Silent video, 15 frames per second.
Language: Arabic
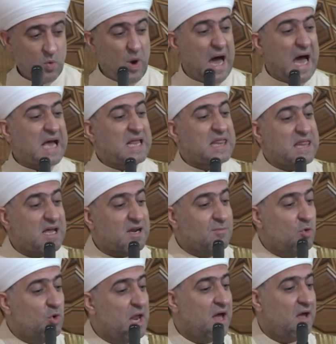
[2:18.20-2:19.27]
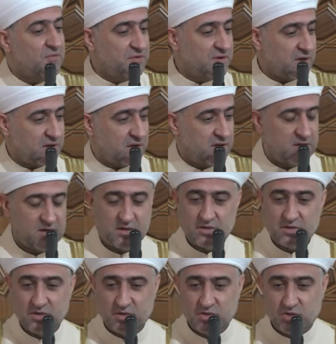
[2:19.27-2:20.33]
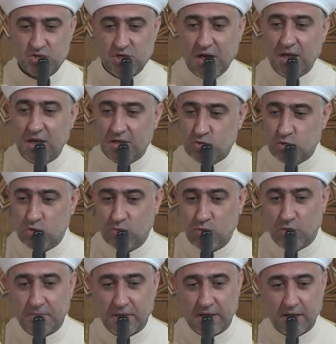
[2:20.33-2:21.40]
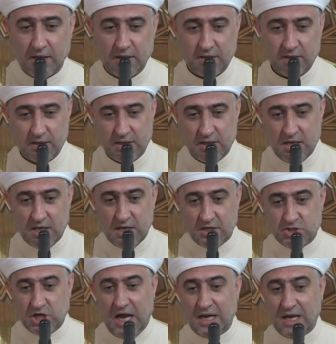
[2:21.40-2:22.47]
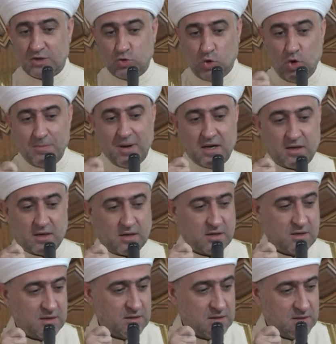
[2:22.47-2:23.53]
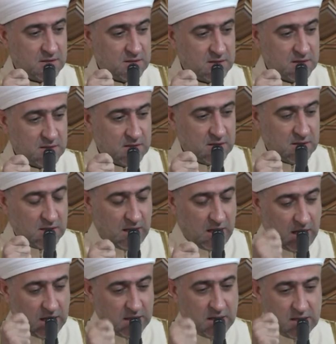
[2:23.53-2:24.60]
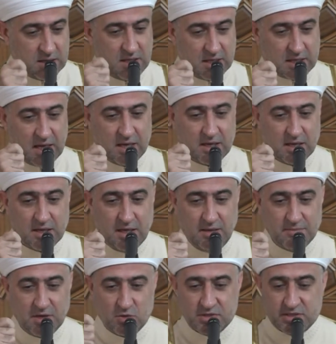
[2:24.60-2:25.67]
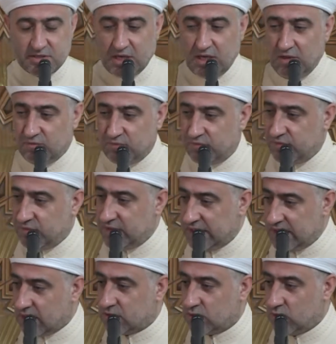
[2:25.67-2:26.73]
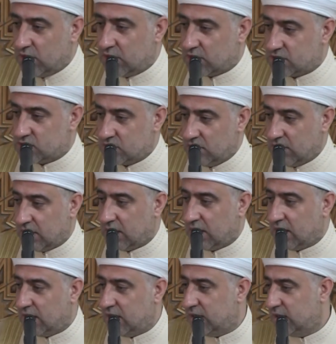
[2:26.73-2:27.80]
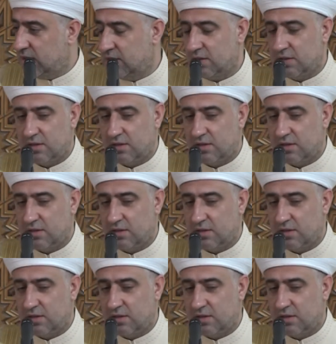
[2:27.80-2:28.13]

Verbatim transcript: وأكثر منافق جعلته مؤمنة جعلت عمر الذي كان يحمل السيف ليقتل رسول الله